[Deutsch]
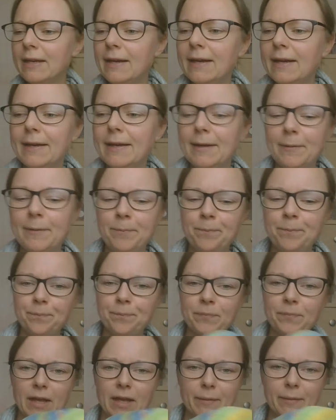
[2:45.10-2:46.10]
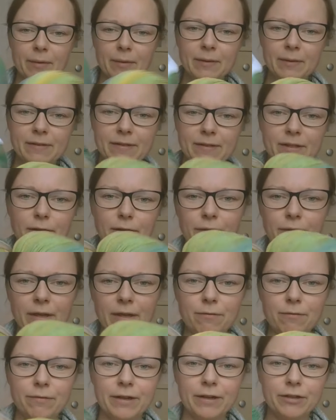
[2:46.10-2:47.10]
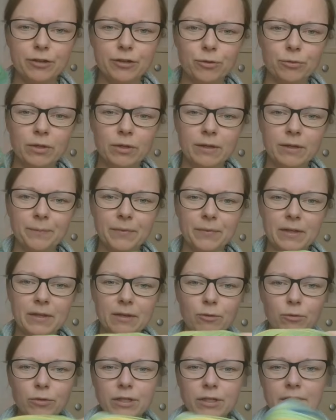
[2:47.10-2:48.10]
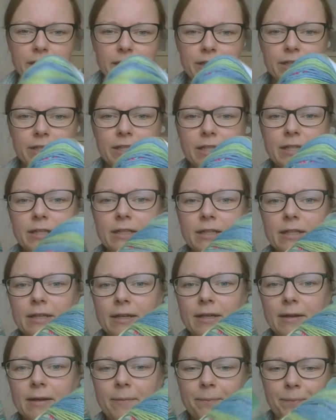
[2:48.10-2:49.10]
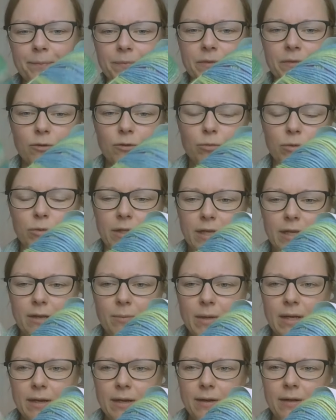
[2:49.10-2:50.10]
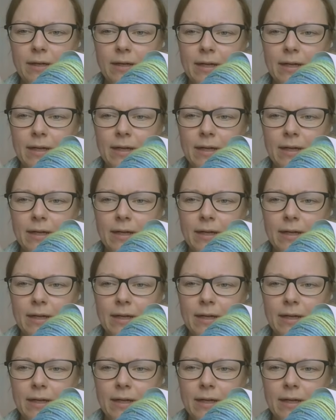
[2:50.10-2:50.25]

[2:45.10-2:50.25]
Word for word: Ähm, aber man sieht auf jeden Fall schon den Unterschied ähm, zu dem hier